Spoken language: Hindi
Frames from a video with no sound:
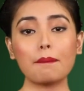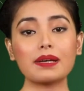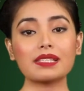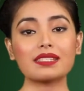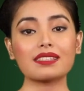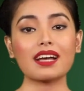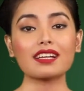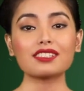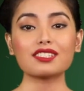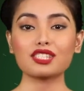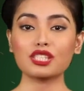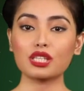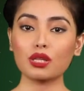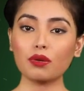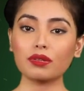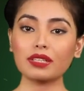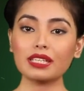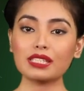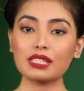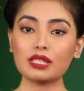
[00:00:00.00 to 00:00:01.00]
मसाज
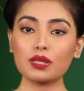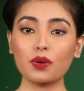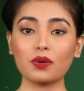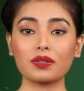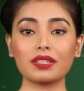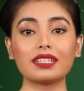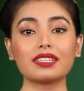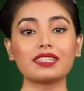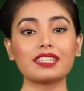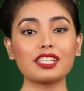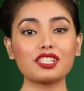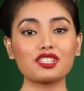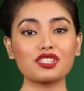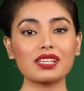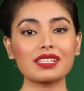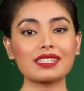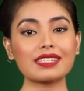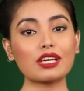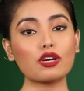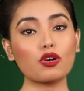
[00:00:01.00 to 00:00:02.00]
स्लोली स्लोली
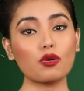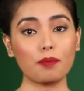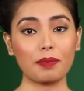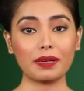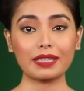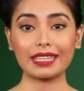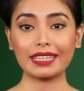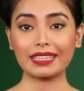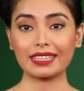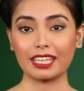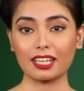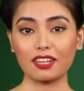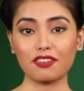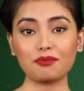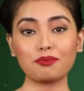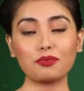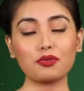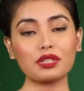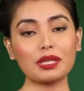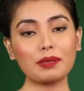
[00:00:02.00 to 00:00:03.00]
नीचे से ऊपर की
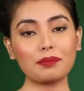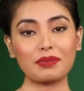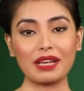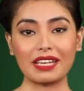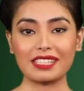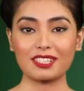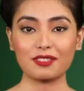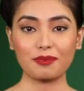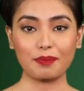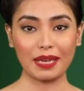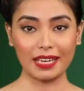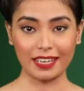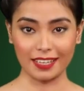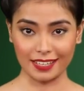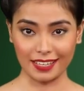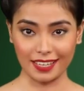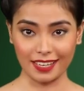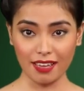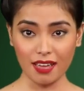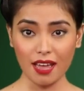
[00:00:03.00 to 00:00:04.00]
तरफ पूरे ब्रेस्ट पे
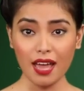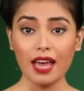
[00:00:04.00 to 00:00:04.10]
करें